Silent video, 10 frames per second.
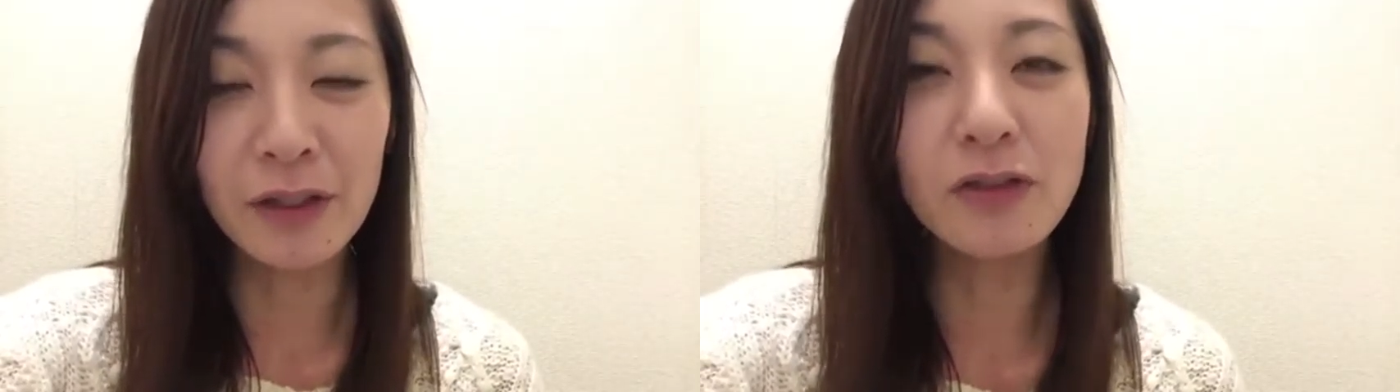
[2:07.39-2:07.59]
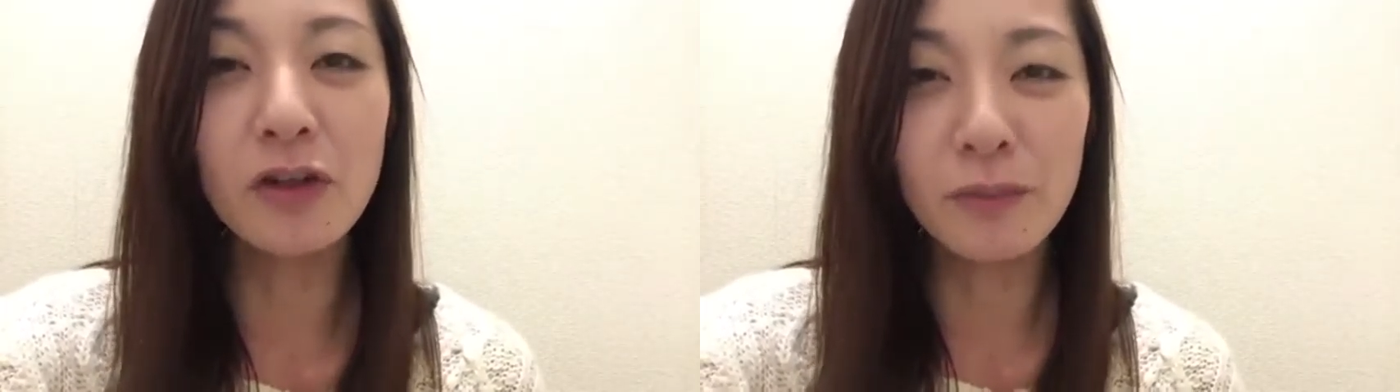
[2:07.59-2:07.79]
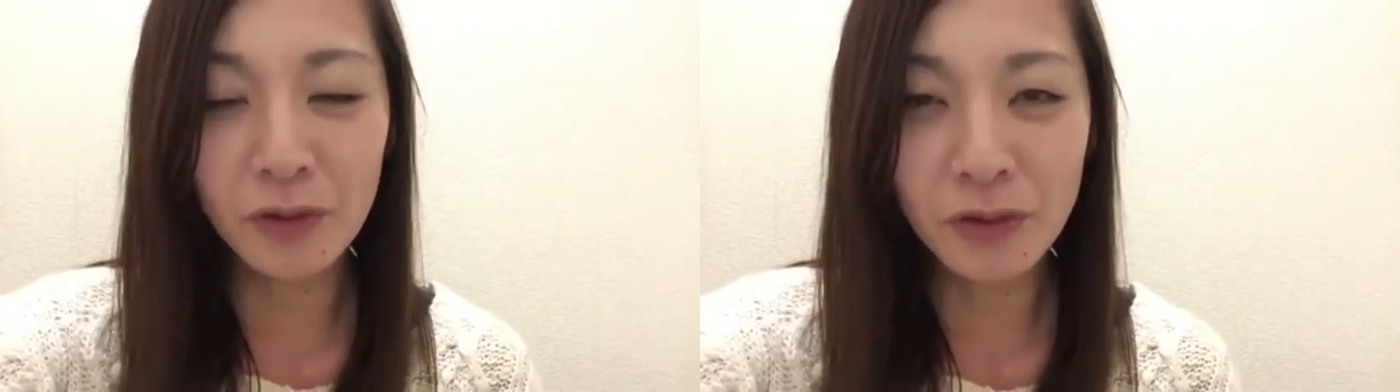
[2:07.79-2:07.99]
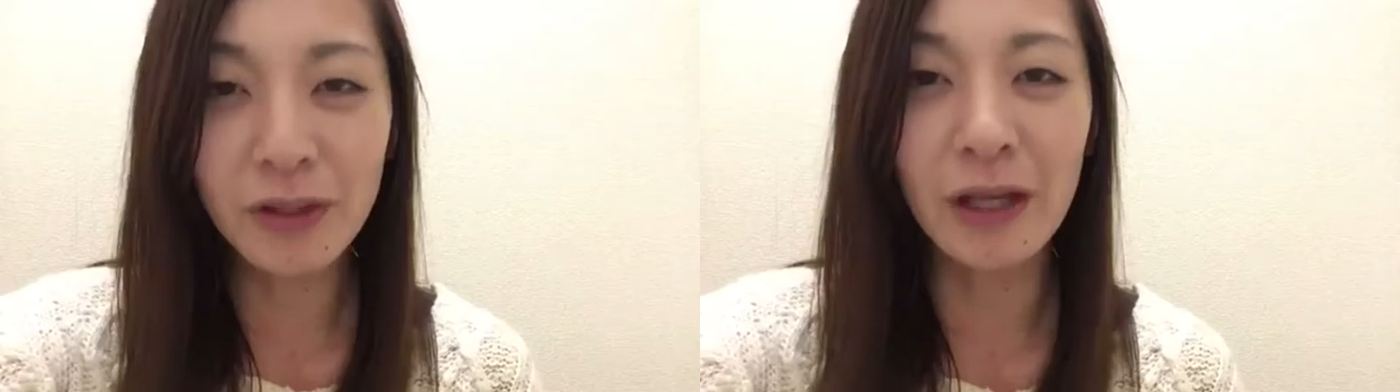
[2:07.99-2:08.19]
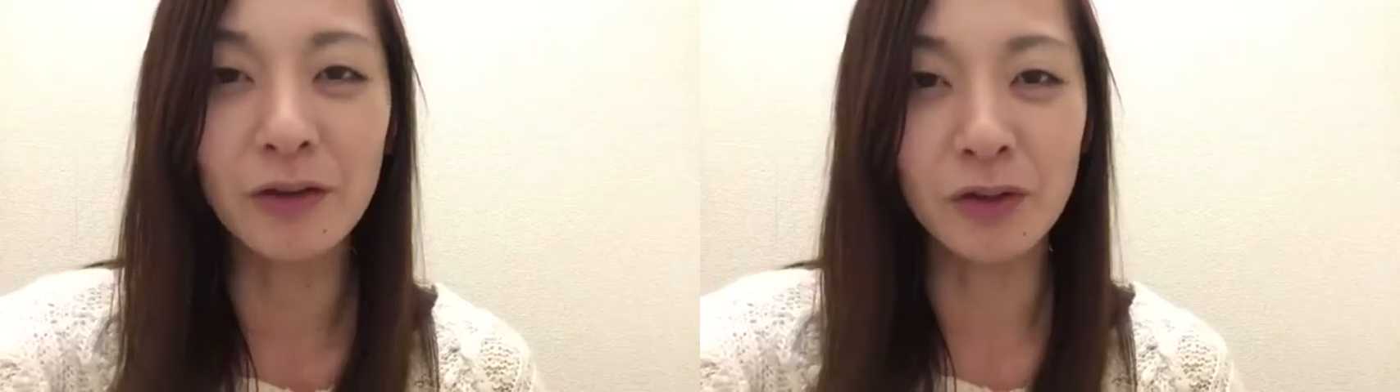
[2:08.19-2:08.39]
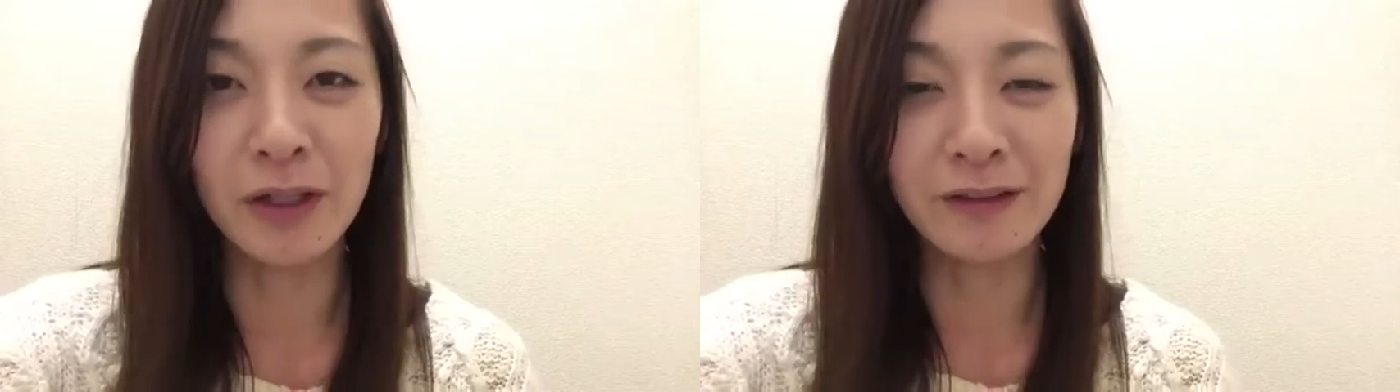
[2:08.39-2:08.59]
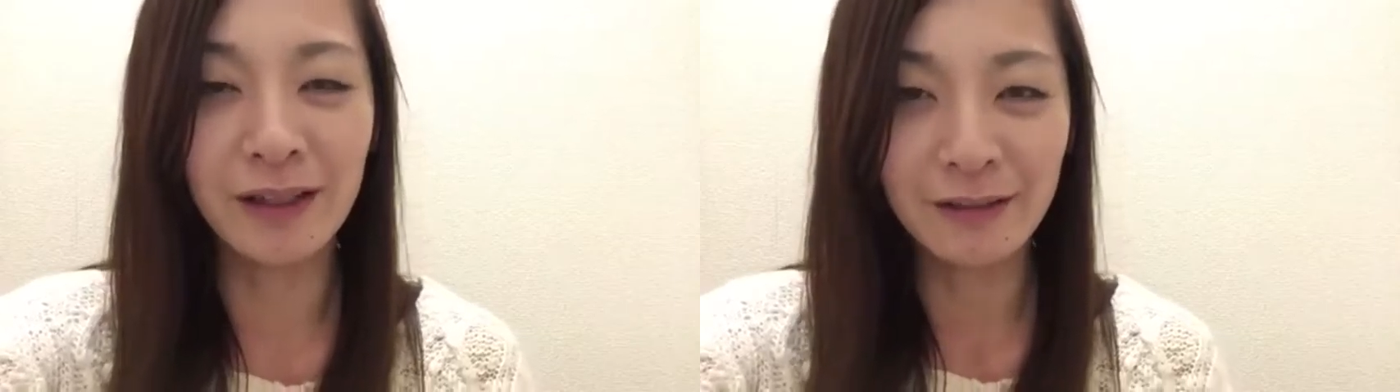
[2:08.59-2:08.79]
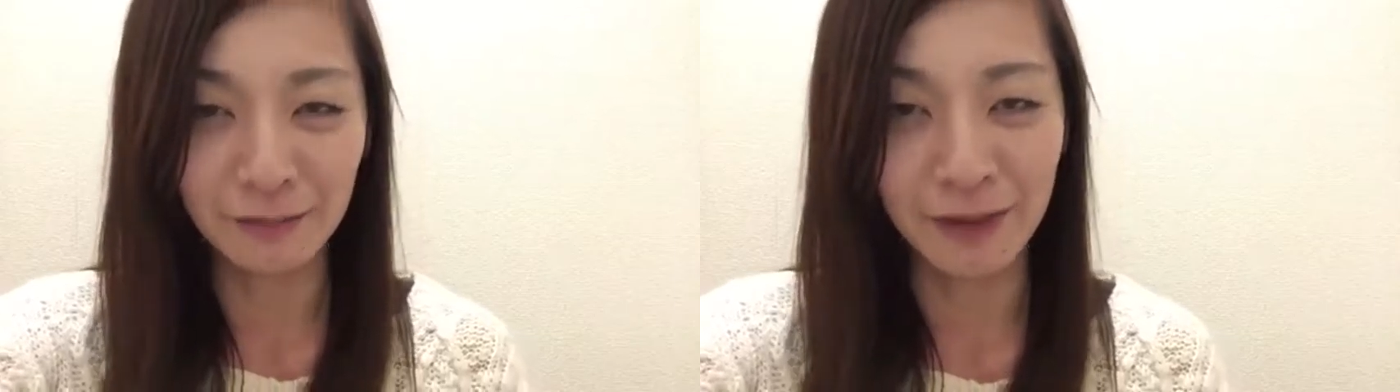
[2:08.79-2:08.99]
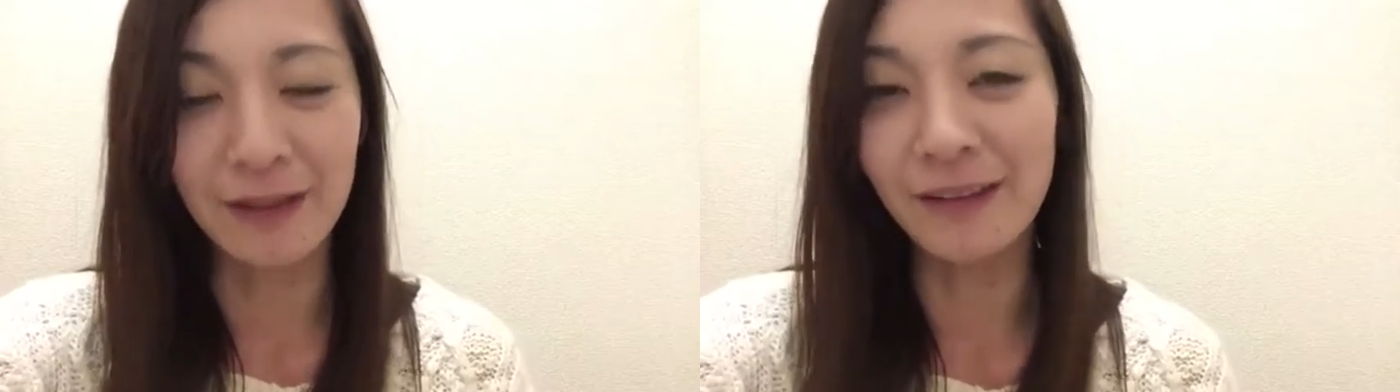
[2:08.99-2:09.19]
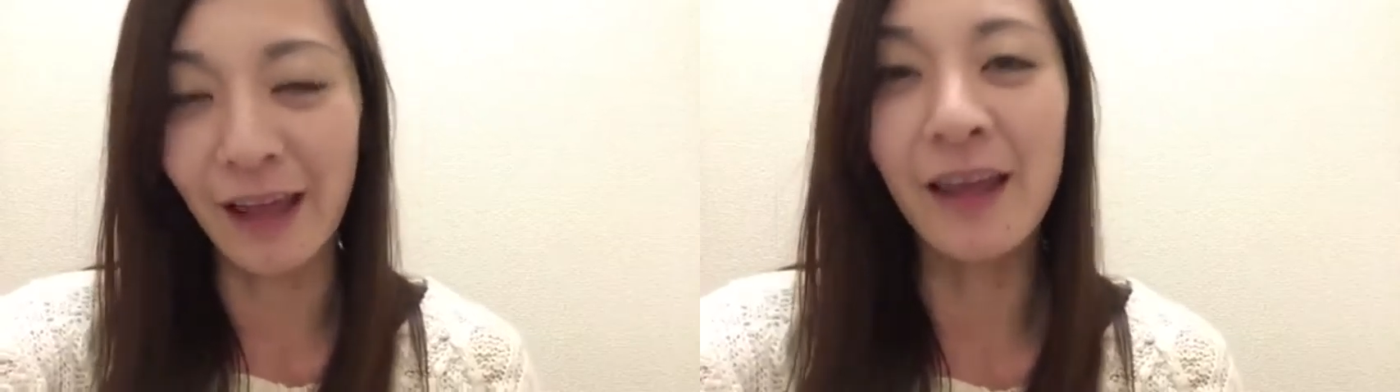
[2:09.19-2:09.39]
いると思うのでお正月休
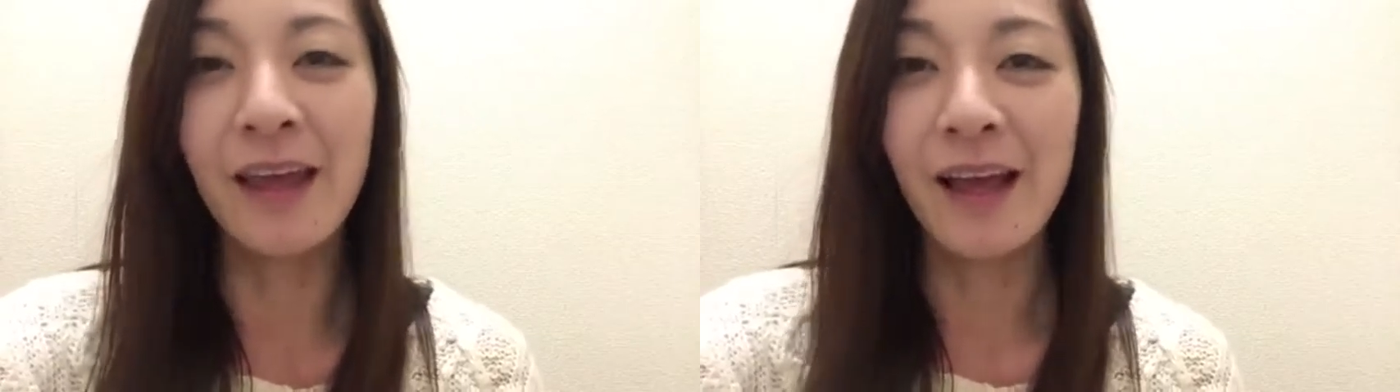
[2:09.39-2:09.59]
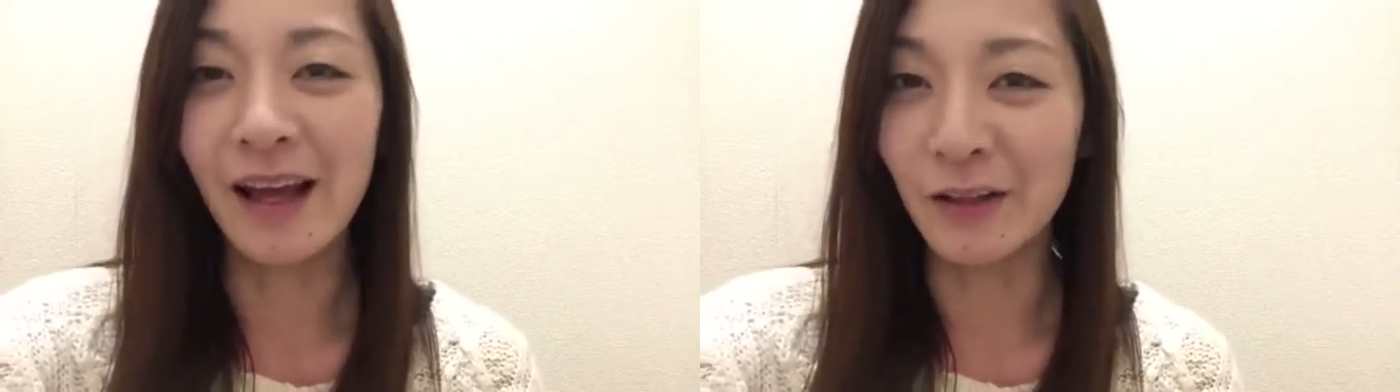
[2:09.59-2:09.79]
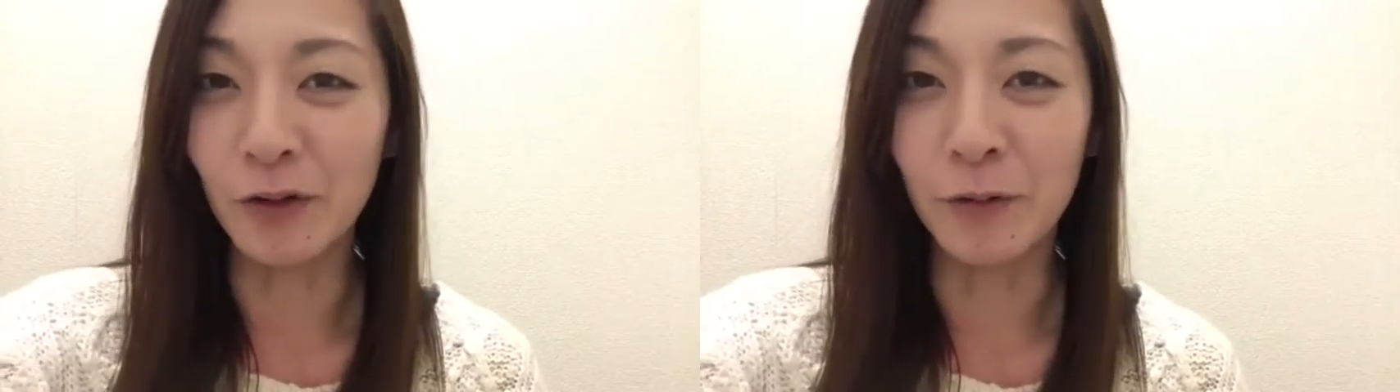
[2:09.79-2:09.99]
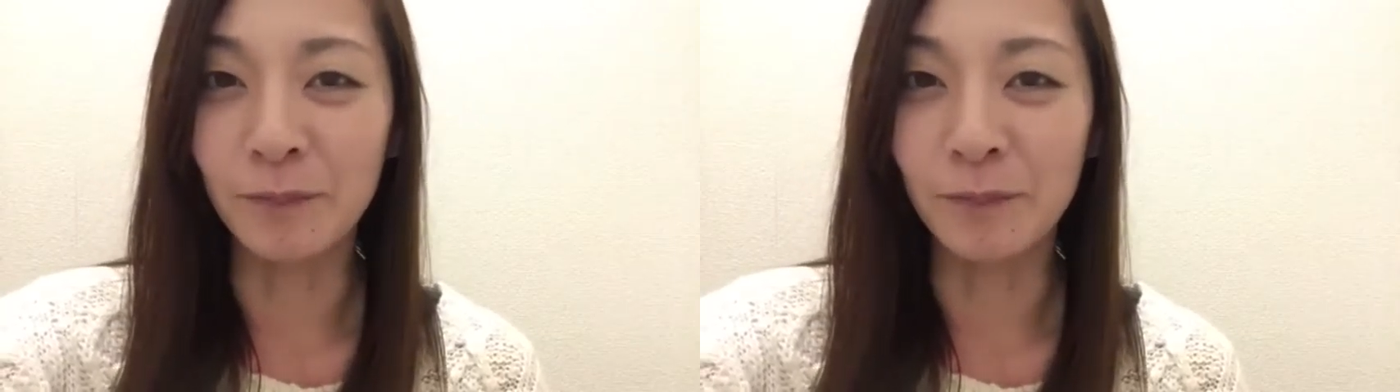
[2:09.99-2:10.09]
みねあの